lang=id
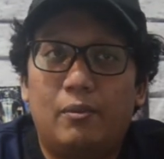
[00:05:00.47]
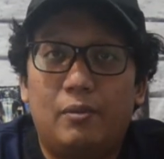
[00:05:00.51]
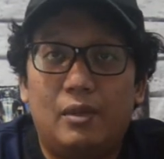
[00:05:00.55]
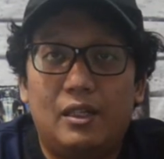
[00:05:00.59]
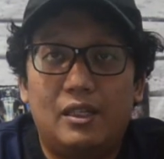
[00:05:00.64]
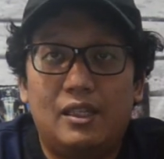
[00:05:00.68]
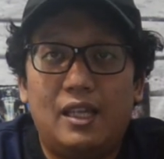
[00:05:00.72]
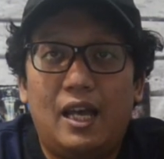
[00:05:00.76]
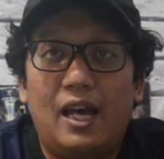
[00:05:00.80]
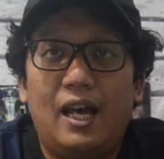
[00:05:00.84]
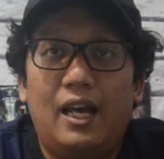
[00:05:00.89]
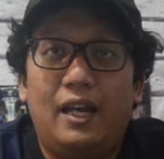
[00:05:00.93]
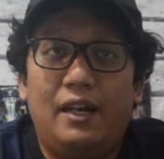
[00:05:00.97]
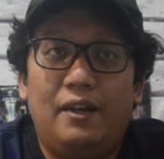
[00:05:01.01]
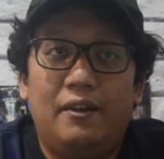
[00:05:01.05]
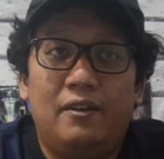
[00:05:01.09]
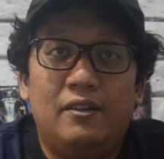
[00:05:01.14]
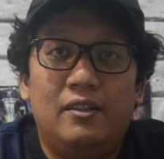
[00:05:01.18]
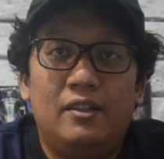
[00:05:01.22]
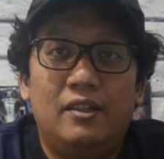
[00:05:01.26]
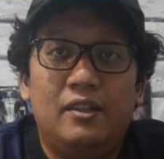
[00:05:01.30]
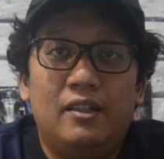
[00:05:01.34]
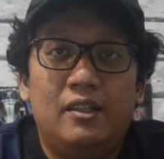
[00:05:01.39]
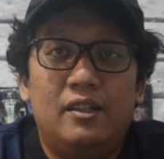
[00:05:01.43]
bertahan
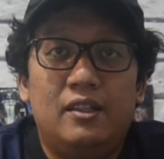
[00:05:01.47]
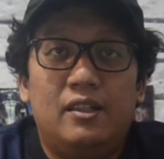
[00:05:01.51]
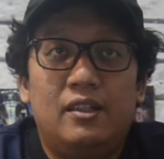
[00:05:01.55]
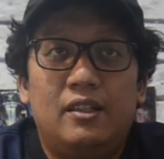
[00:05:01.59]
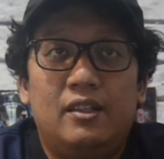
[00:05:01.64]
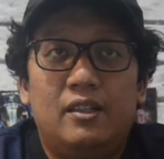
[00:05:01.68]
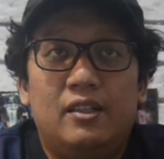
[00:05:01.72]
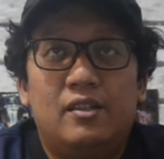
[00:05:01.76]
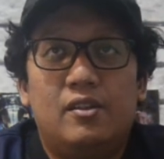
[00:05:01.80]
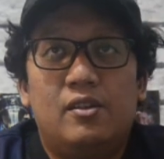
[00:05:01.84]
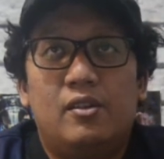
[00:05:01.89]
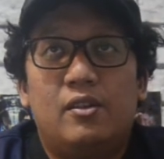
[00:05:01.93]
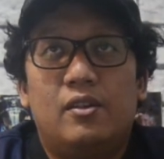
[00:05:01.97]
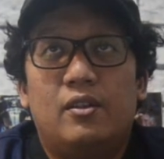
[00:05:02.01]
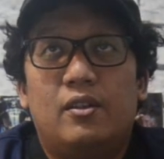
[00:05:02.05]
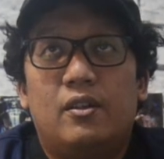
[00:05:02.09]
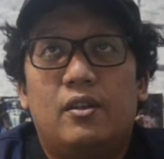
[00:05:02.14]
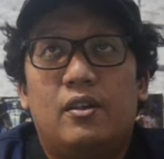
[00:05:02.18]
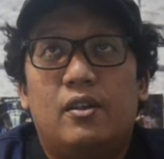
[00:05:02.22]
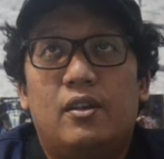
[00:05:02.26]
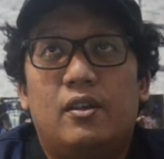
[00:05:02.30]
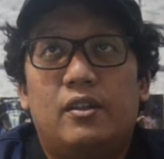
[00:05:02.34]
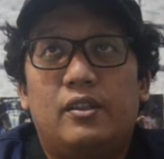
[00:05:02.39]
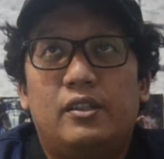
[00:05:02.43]

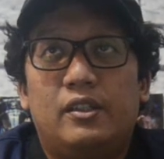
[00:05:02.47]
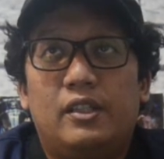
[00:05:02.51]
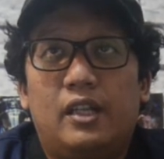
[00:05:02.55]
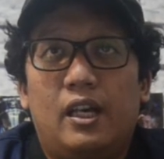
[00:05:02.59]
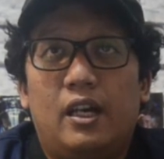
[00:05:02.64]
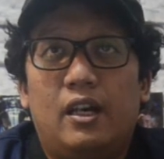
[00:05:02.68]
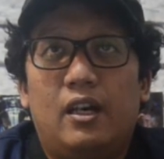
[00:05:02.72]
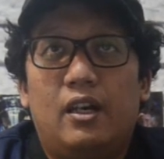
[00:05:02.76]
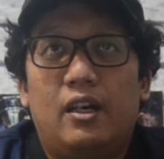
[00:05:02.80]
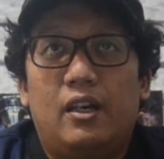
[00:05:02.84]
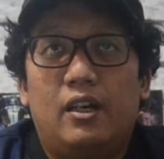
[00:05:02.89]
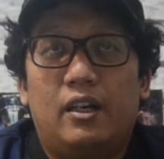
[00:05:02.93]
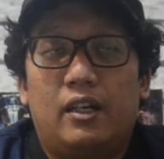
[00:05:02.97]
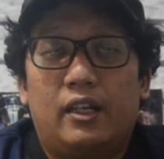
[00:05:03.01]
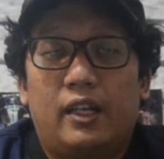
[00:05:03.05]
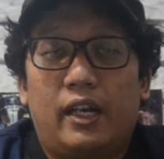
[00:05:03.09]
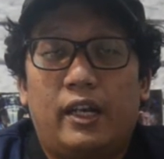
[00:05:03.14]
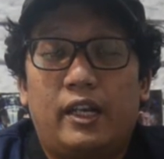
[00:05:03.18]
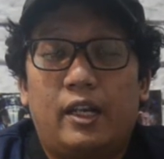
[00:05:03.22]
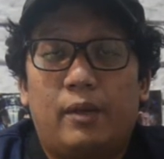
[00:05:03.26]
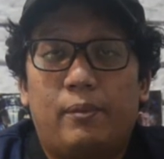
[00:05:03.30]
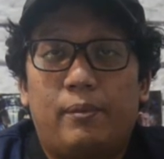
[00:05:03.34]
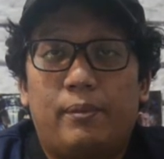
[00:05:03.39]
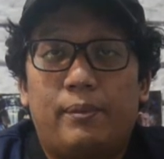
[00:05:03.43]
ya uh,
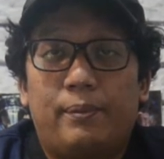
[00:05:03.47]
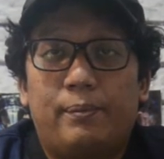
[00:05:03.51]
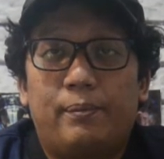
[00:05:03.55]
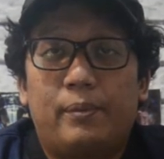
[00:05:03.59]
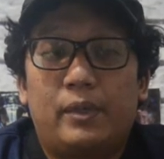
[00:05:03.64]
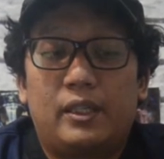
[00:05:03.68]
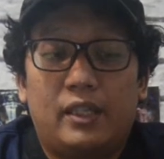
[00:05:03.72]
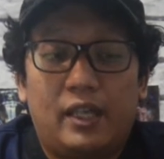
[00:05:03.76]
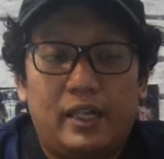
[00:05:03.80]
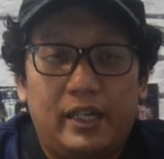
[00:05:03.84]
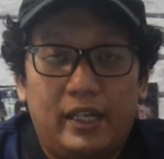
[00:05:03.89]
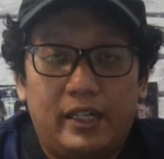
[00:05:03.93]
gandang bertahan